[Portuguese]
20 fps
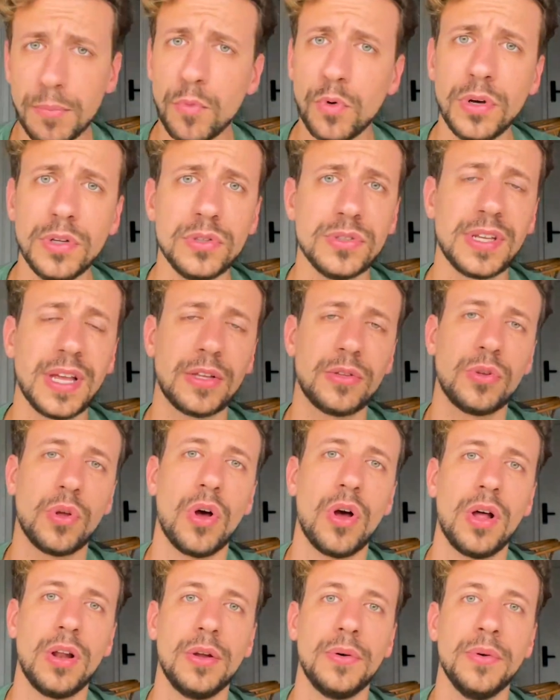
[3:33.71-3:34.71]
muitos
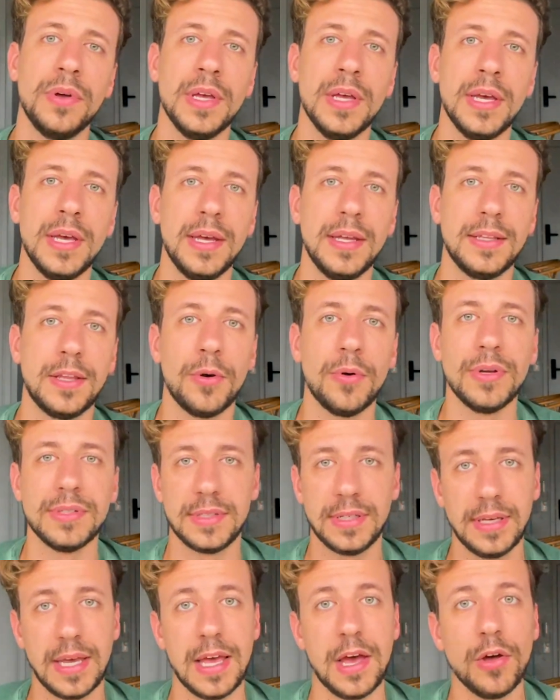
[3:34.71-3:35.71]
atolam. Então,
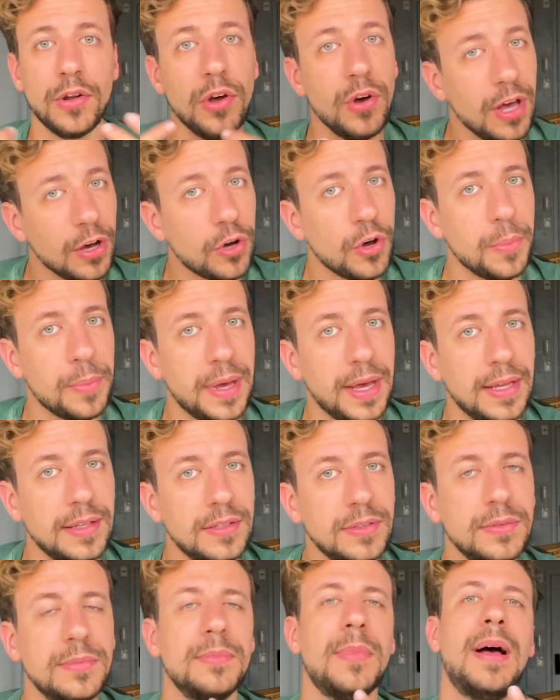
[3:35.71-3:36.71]
assim, eu não
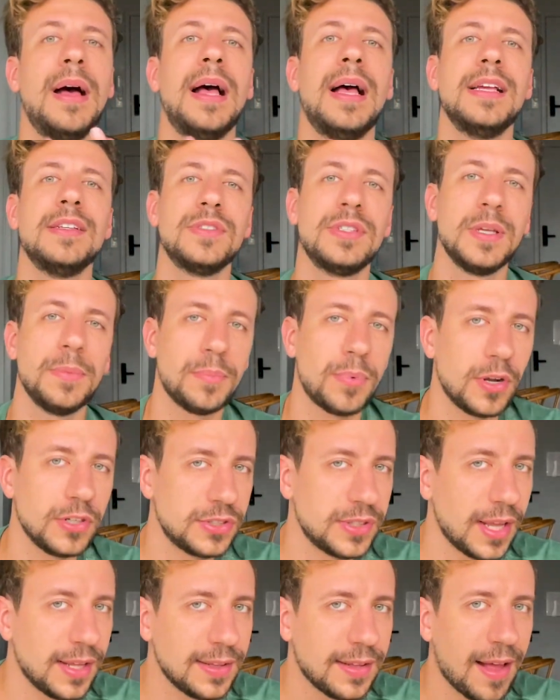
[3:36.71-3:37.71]
recomendo, mas você
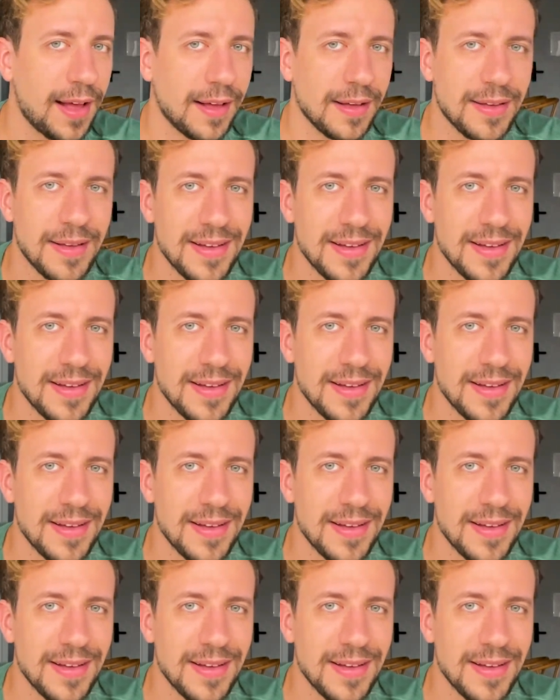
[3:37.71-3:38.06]
pode tentar.